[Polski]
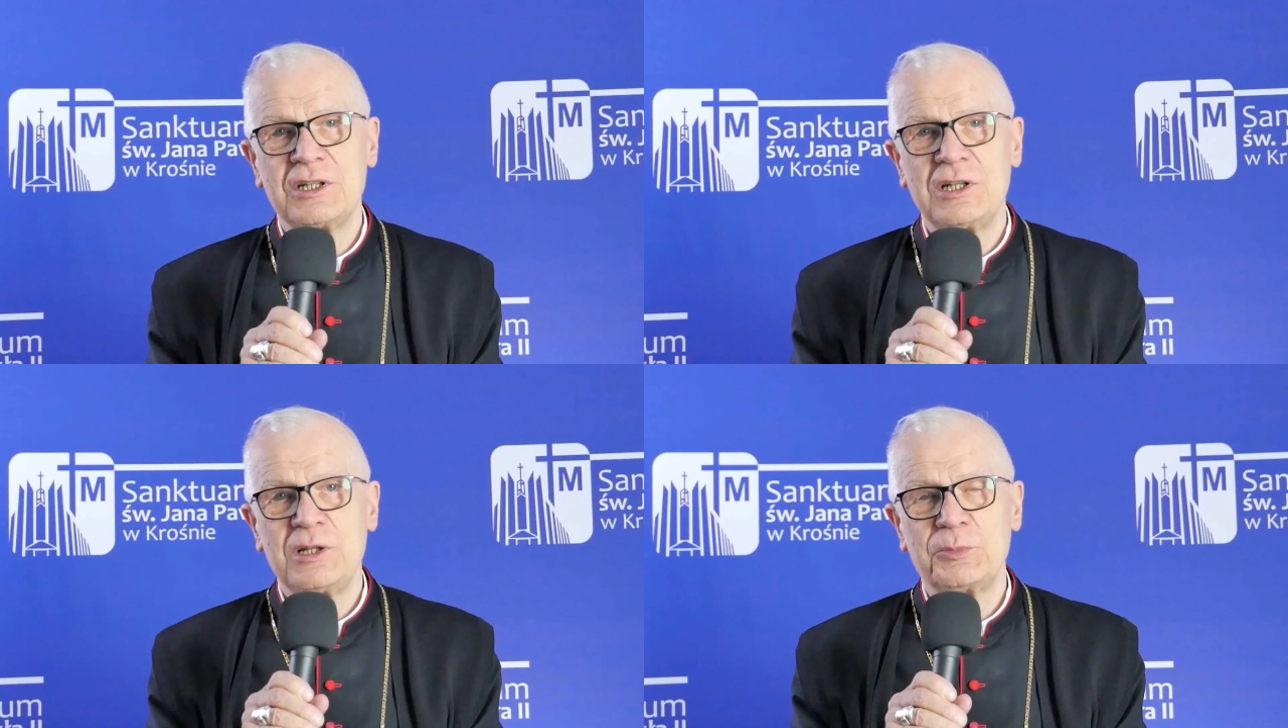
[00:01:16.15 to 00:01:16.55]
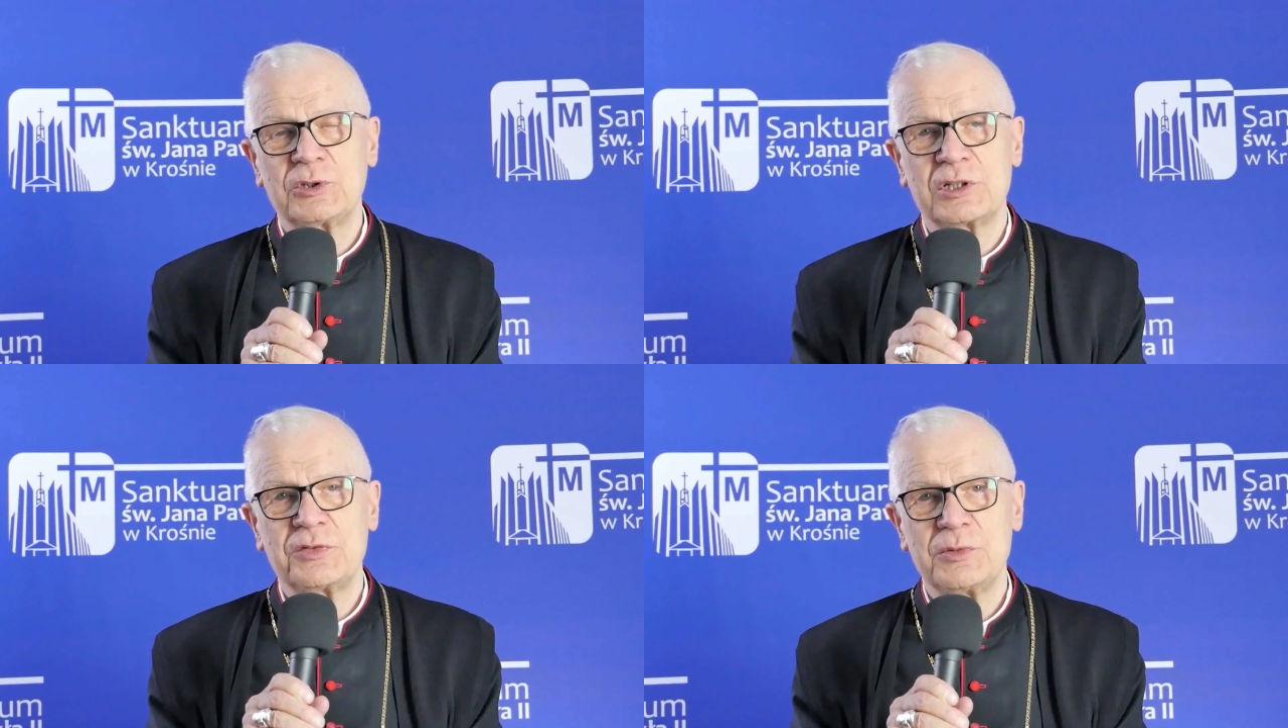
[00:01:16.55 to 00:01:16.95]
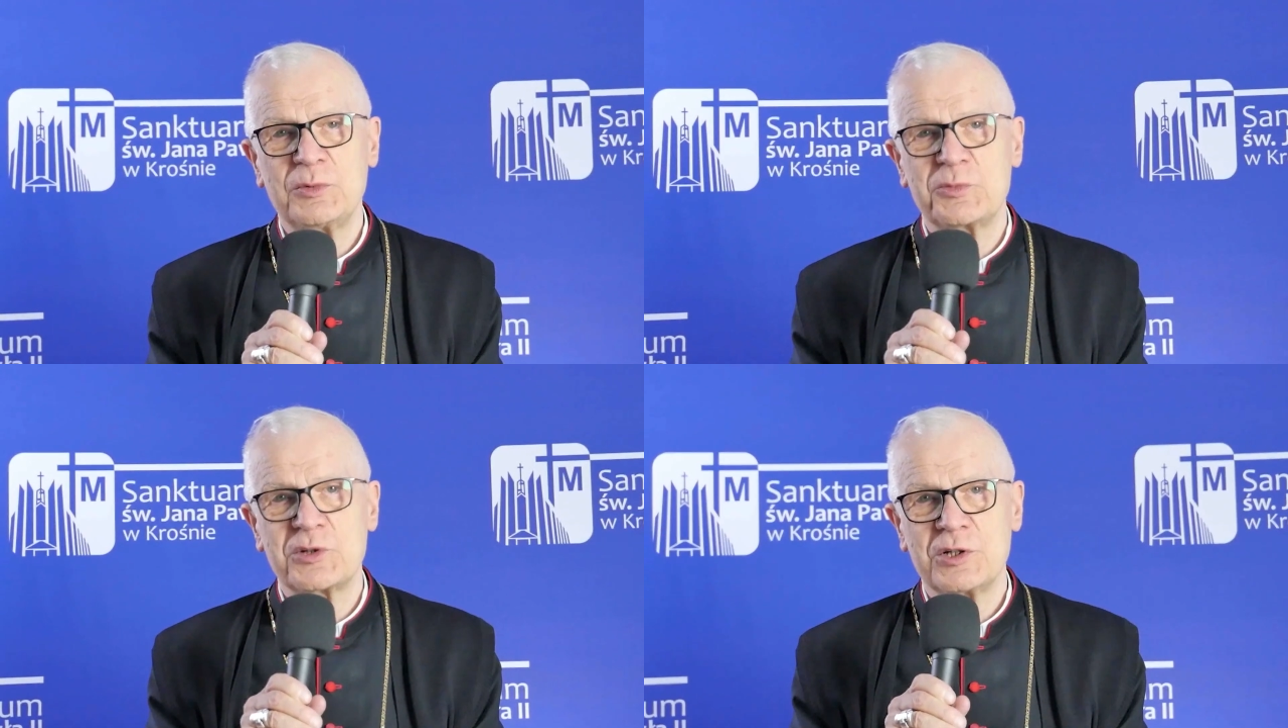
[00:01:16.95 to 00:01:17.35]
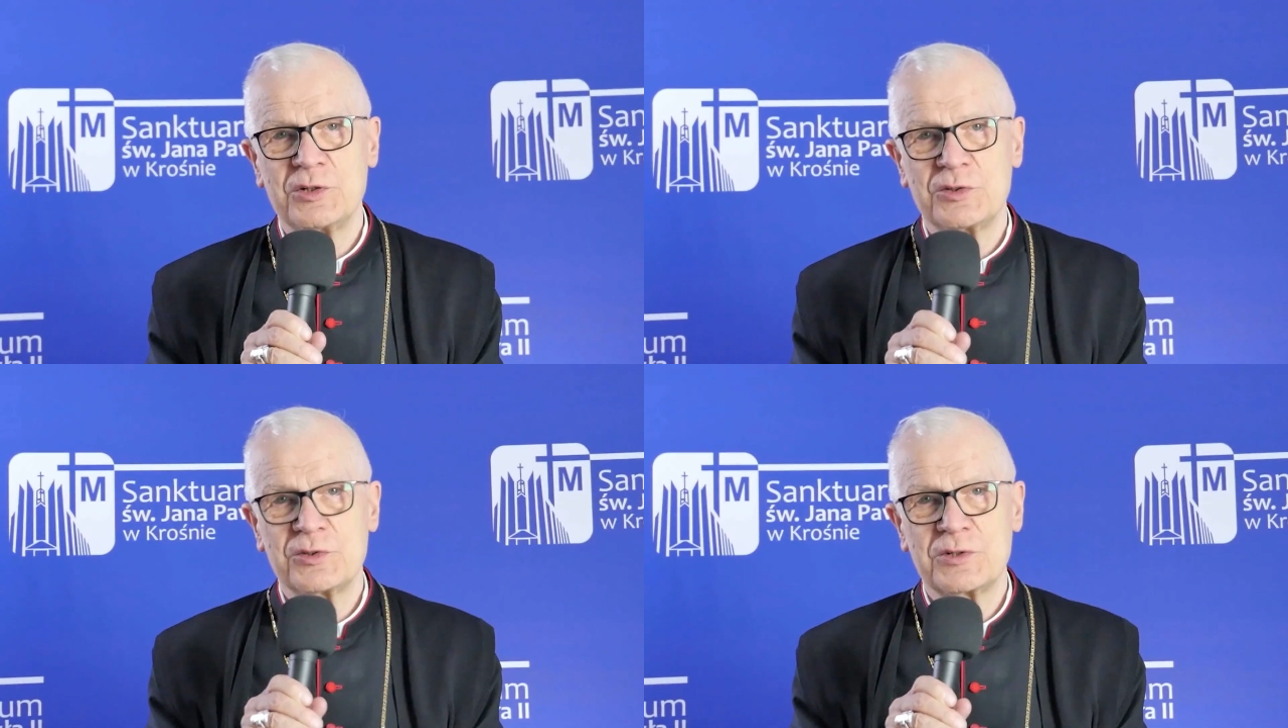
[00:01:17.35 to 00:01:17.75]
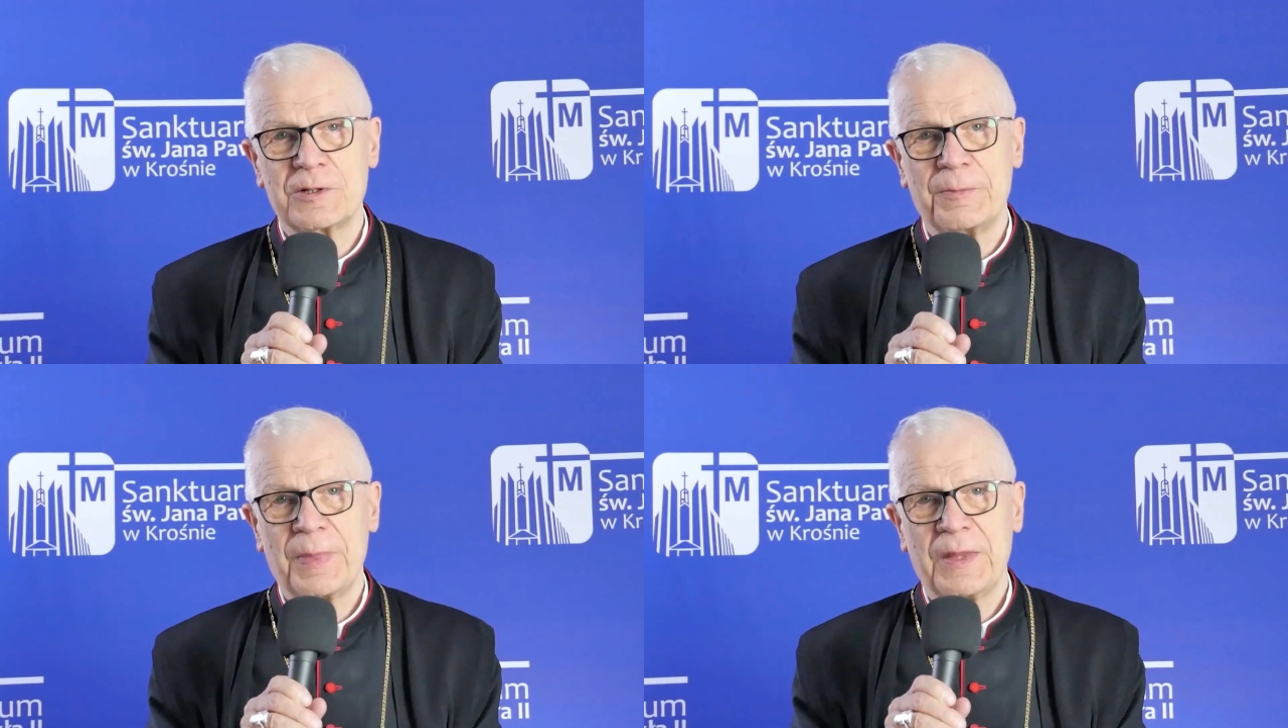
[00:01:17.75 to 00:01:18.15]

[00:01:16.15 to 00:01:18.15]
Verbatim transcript: na ile potrafimy przyjąć.